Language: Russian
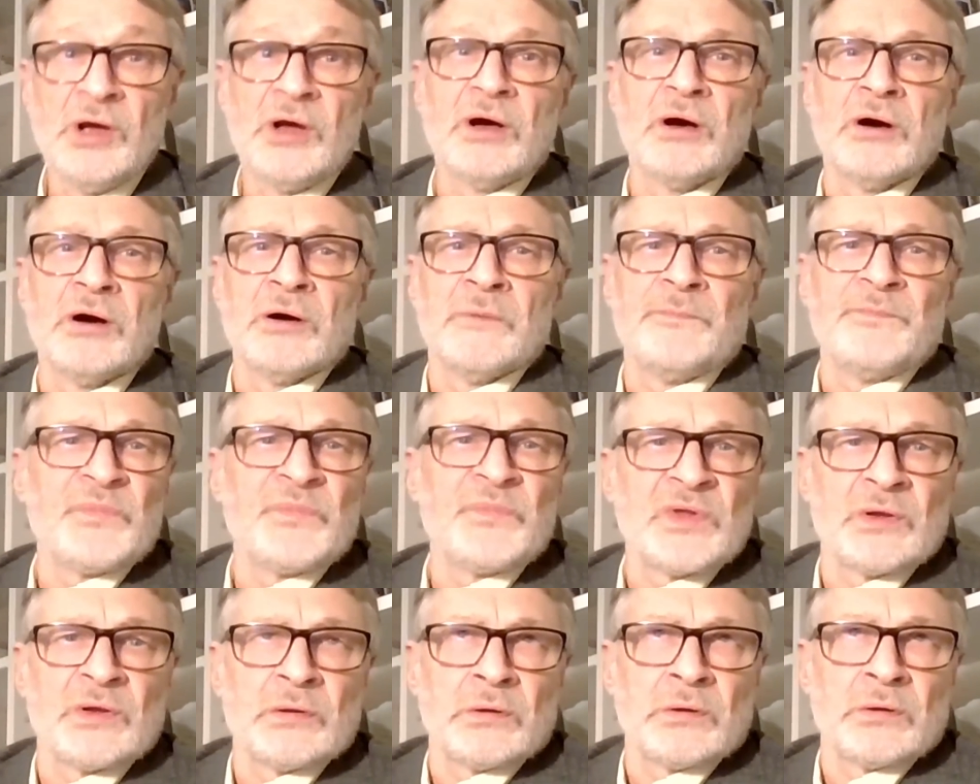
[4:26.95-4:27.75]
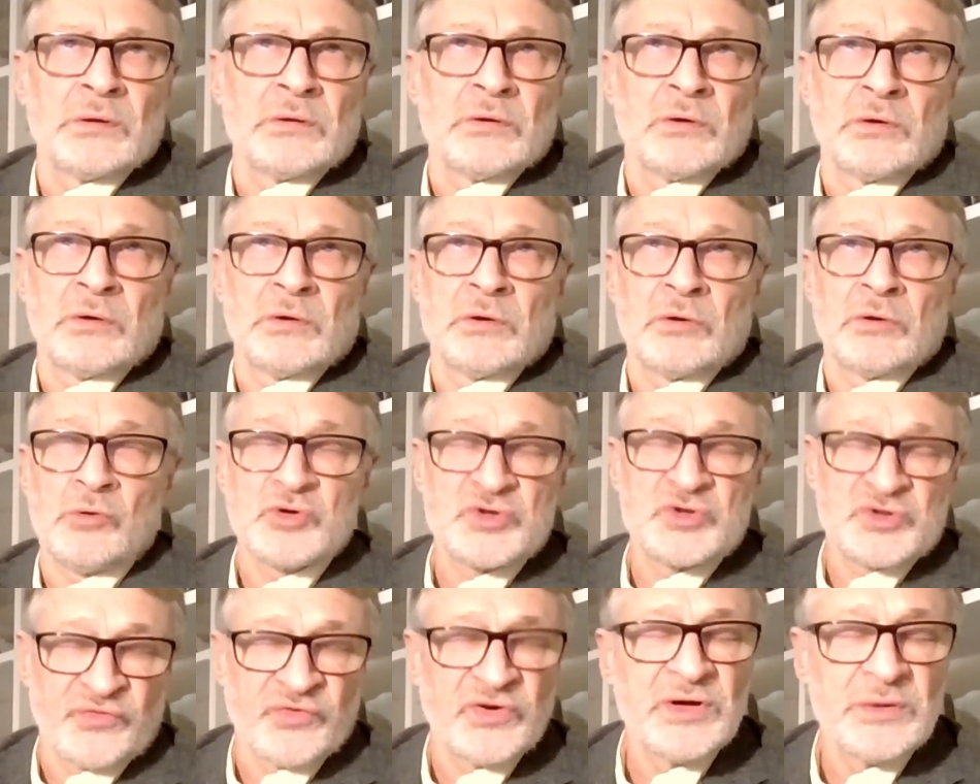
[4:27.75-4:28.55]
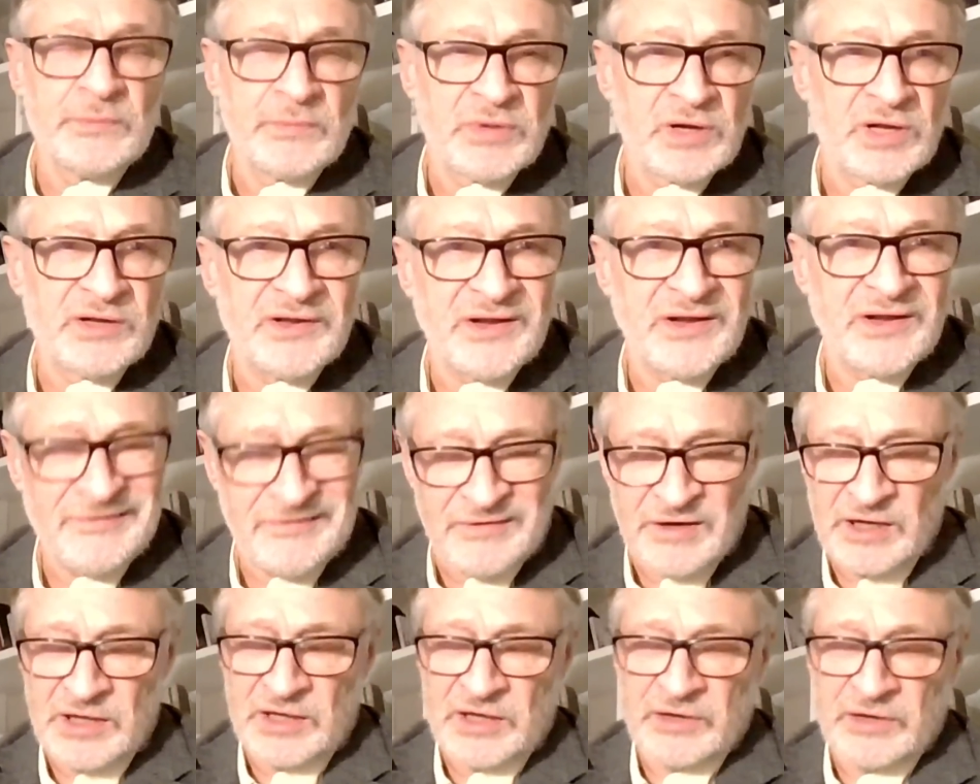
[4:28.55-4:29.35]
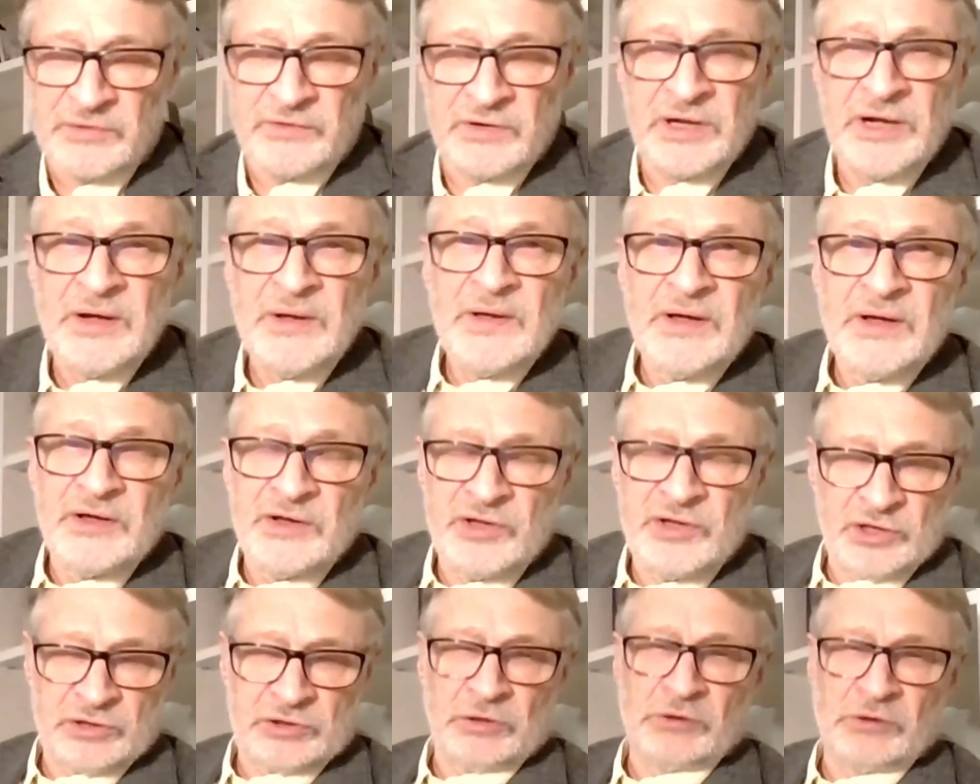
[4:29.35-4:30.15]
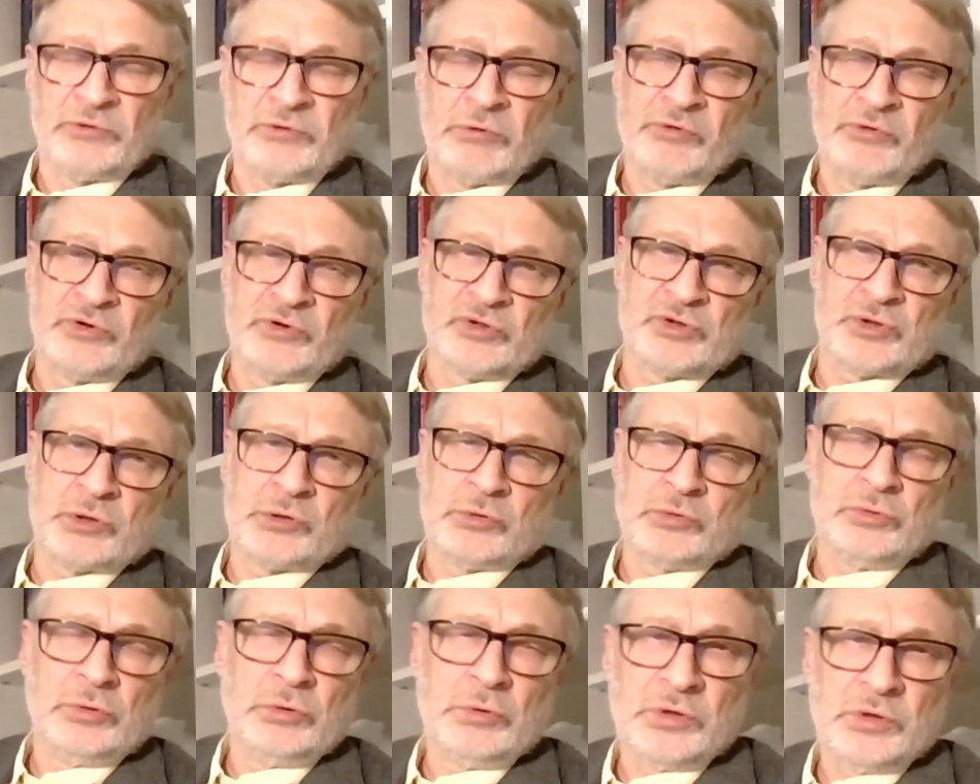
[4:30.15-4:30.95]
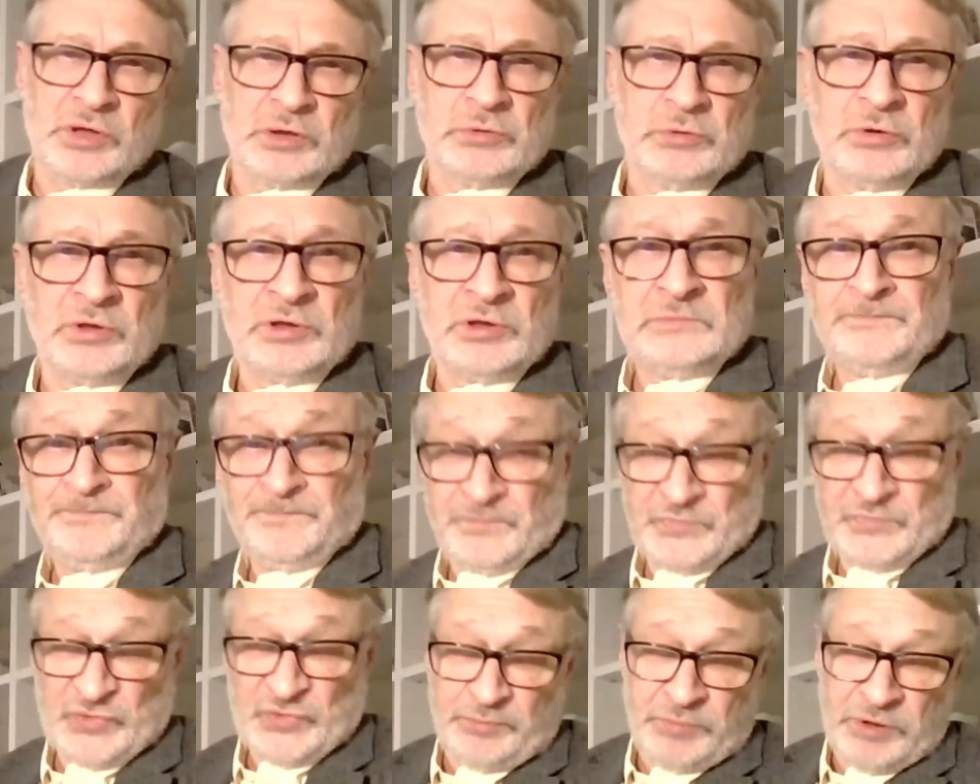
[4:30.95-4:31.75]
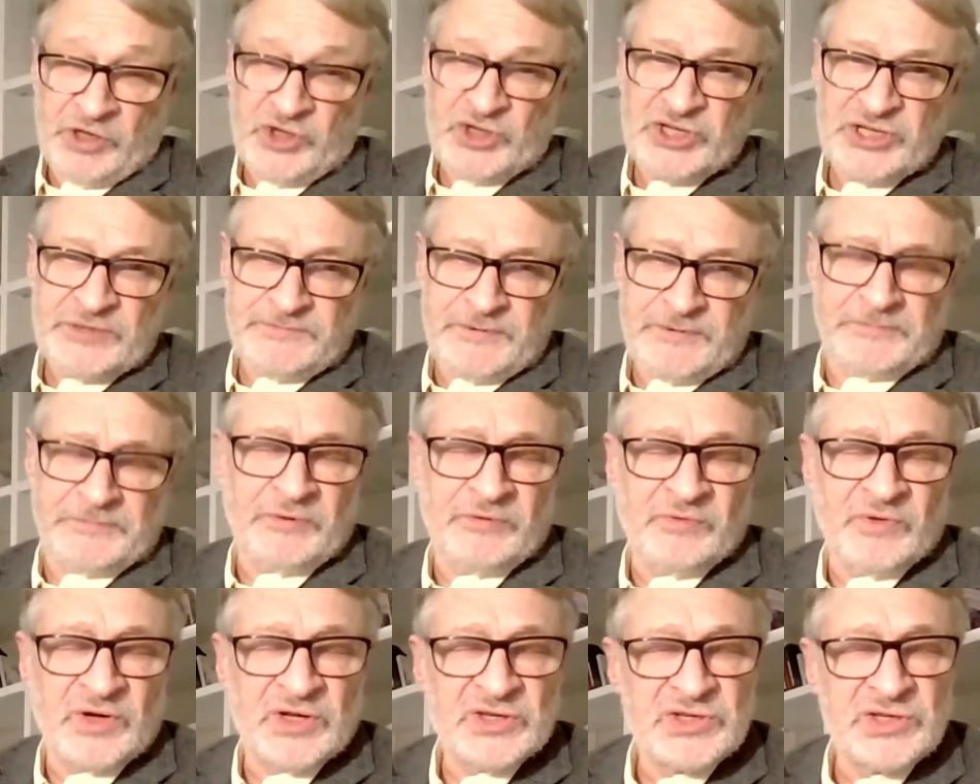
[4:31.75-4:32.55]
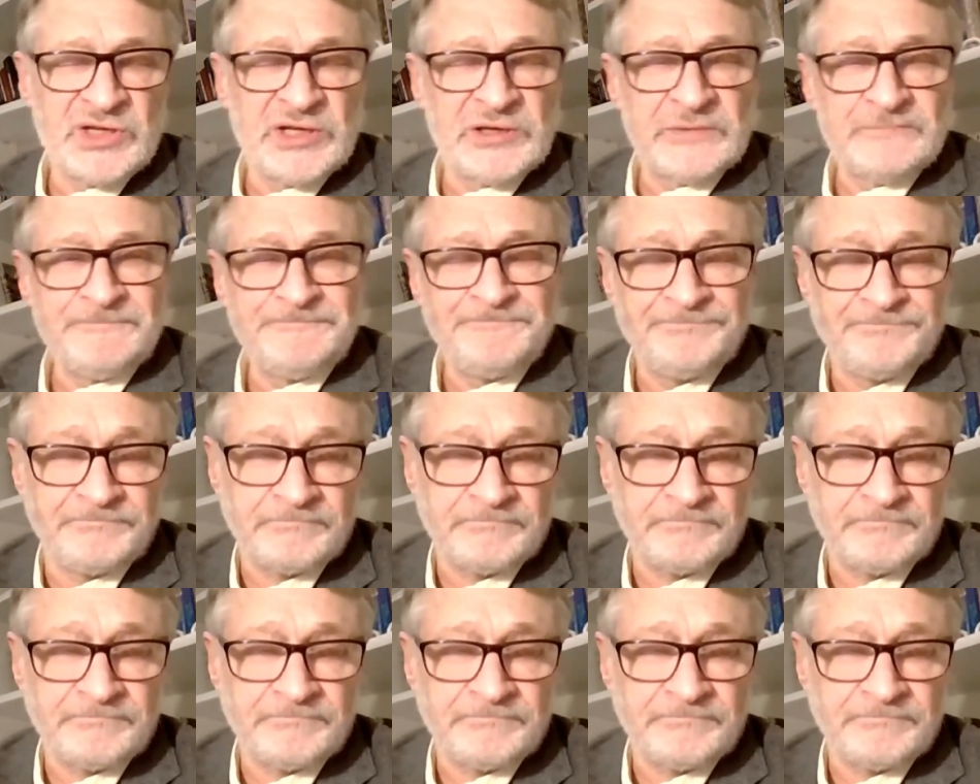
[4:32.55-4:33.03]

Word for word: э, э, Росвыборы Навального и некоторые другие структуры, которые, в принципе, проводили